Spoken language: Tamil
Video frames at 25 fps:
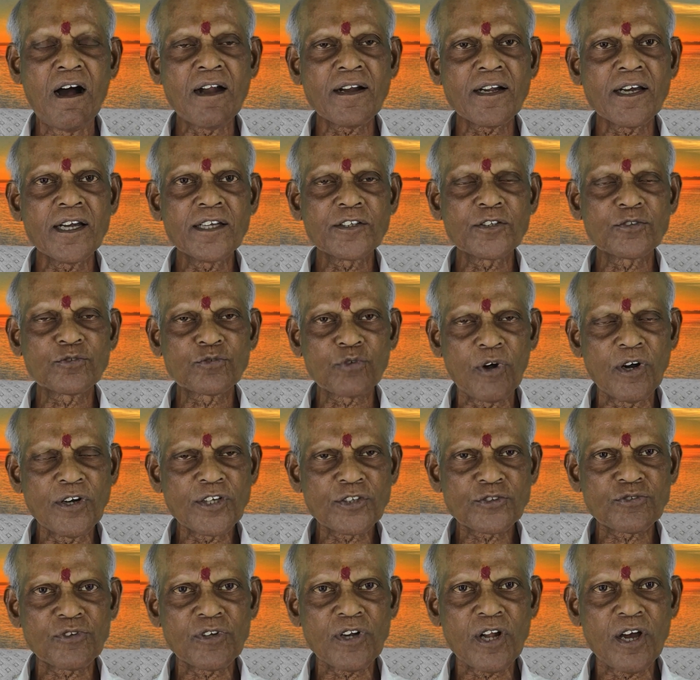ஆனால் அது
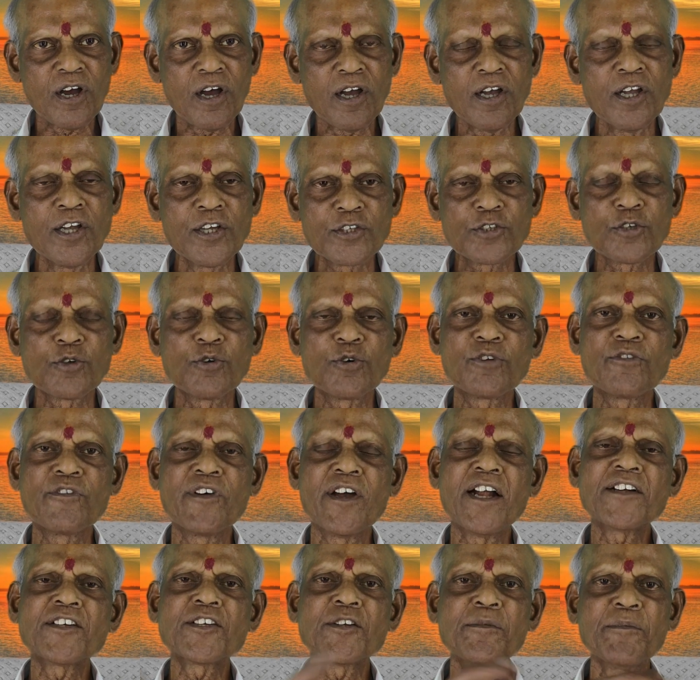தோண்ட சொல்ல இது ஒரு
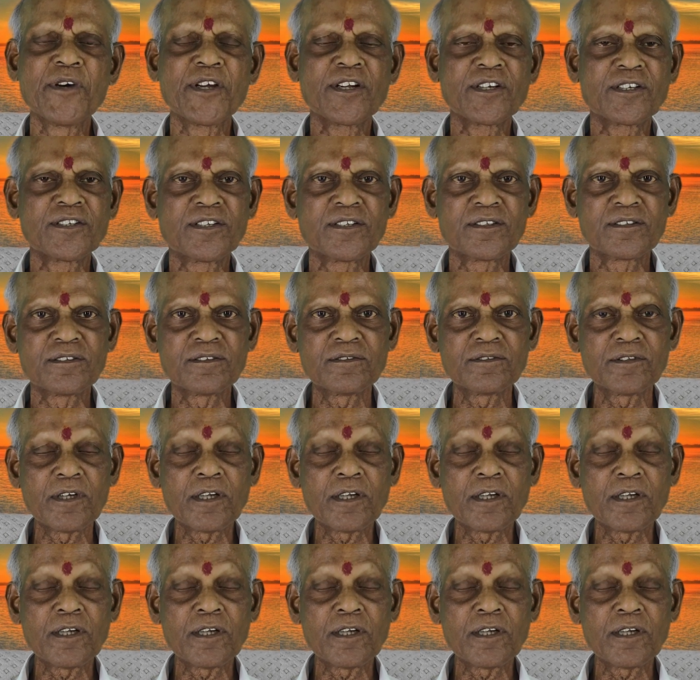வேற்றுமை இருக்குது